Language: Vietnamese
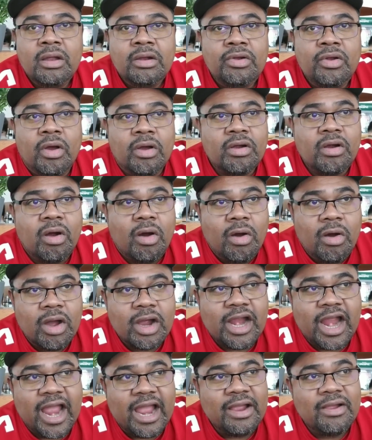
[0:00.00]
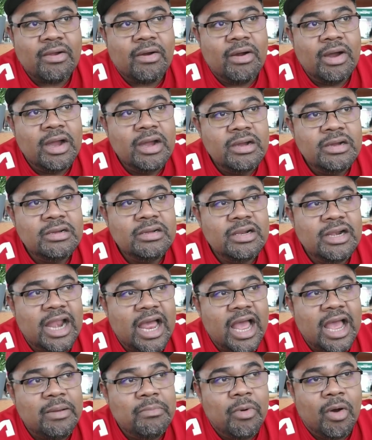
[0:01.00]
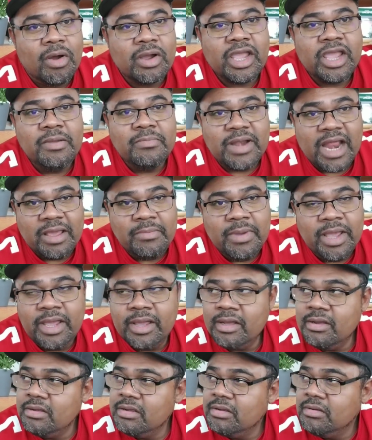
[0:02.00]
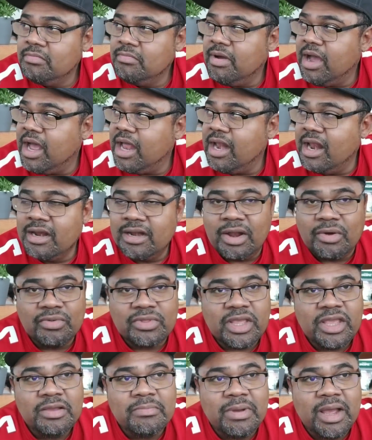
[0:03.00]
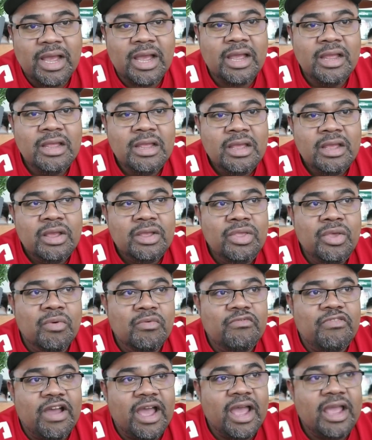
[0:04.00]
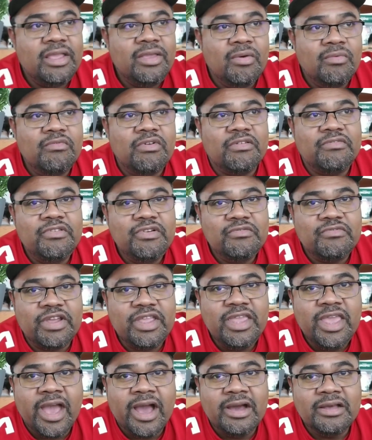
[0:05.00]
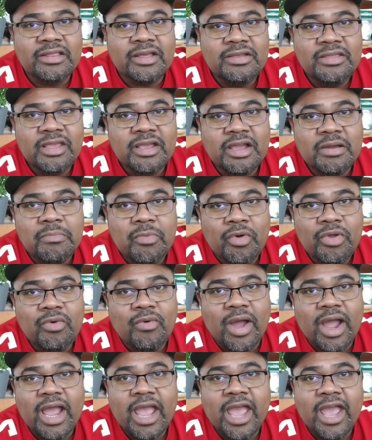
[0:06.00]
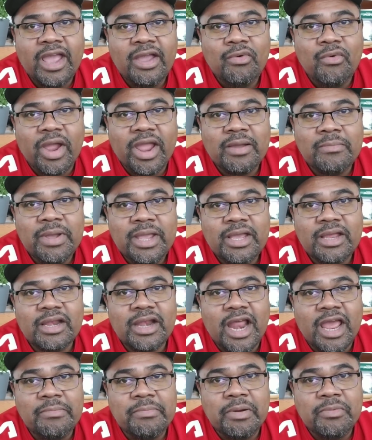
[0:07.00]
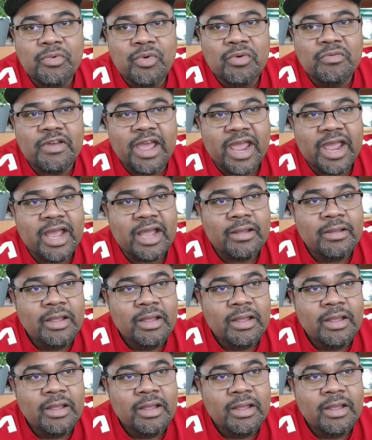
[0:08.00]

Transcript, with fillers: nó khó khăn còn hơn là mò kim đáy biển và lần đầu tiên mà Dũng phải Dũng và Phương phải nhờ tới những cái mối quan hệ quen biết để mà mua vé